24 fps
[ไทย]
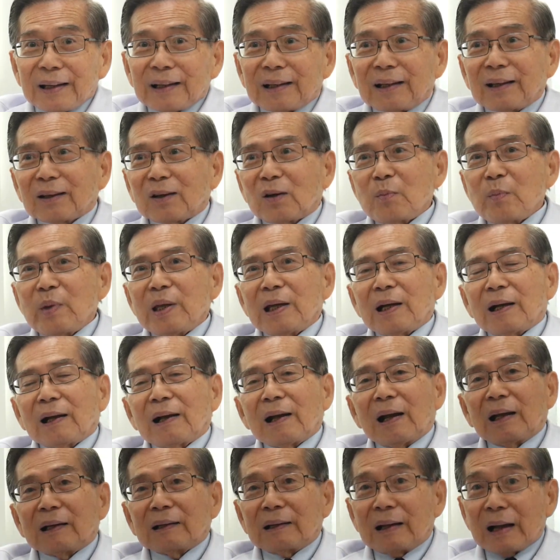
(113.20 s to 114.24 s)
แล้วก็มีอา
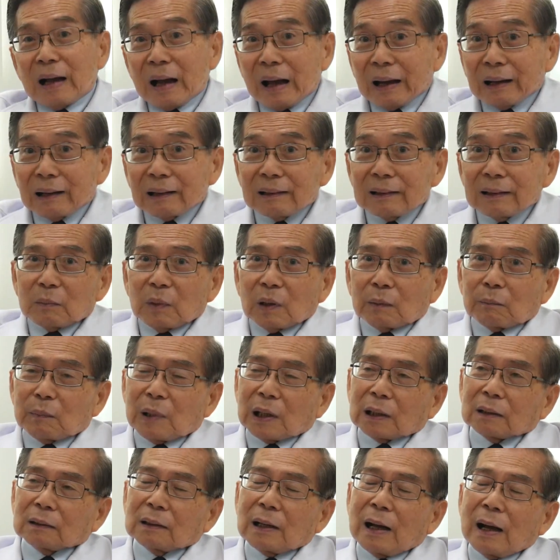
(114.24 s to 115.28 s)
การคัน บาง
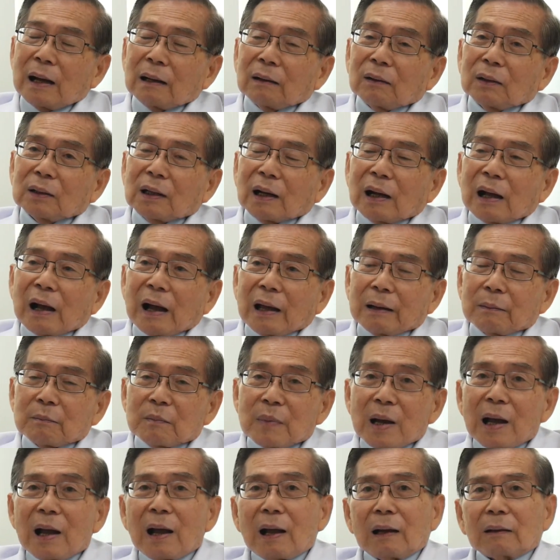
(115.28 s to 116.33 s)
บางครั้งก็จะคัน
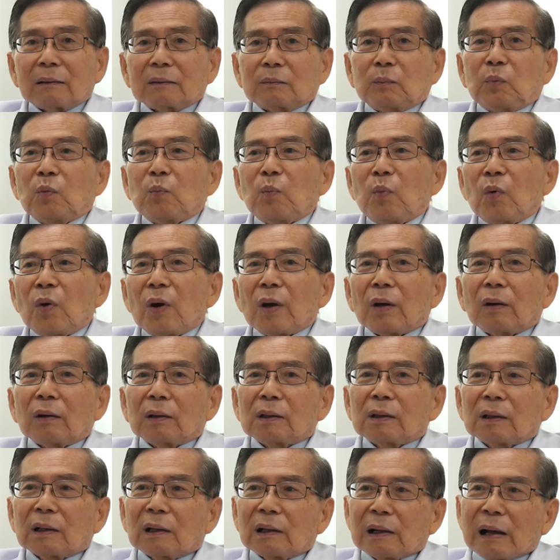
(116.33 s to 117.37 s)
มาก ผู้ป่วยก็
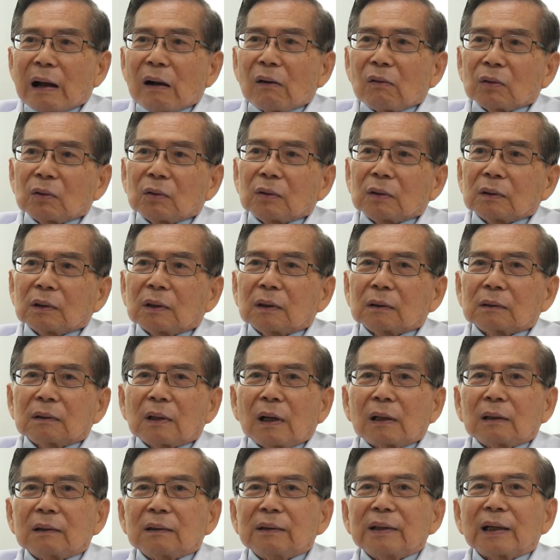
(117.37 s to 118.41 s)
จะเกาจนกระ
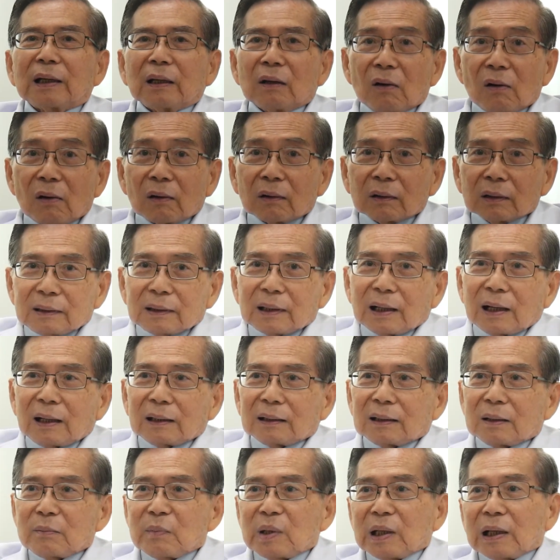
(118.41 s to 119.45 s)
ตั้งเลือดออก ซึ่งอา
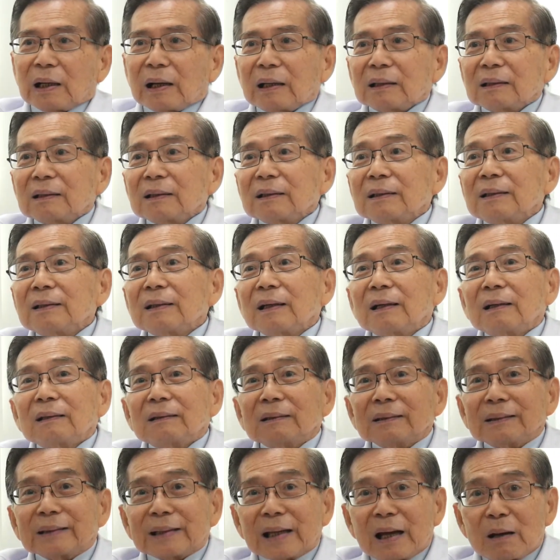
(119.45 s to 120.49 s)
จจะมีการติดเชื้อ
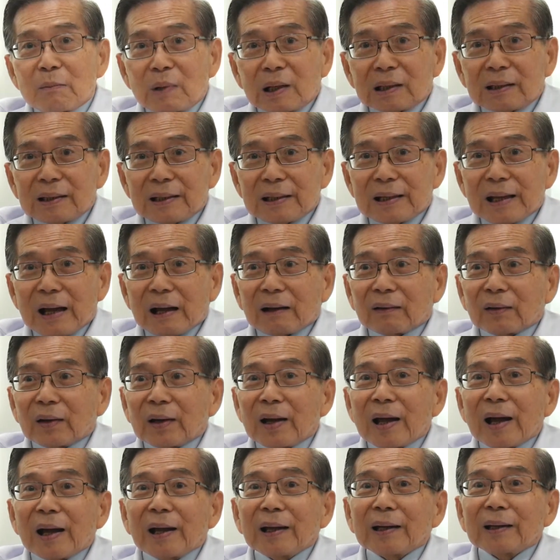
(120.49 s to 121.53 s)
อื่นตามมาที่หลังก็
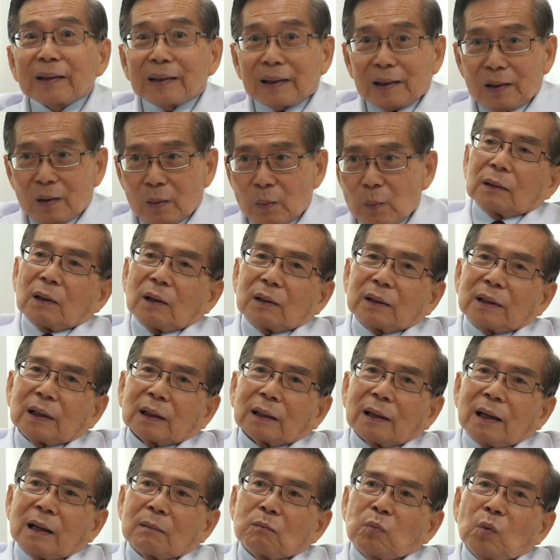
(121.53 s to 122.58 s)
ได้นะครับ ต่อจา
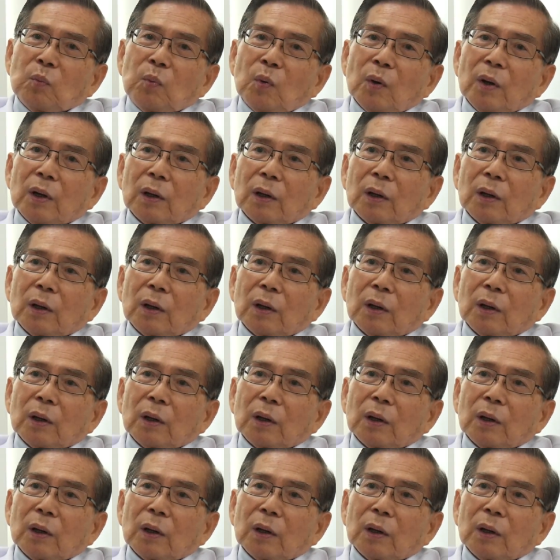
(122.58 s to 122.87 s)
กนั้นผู้ป่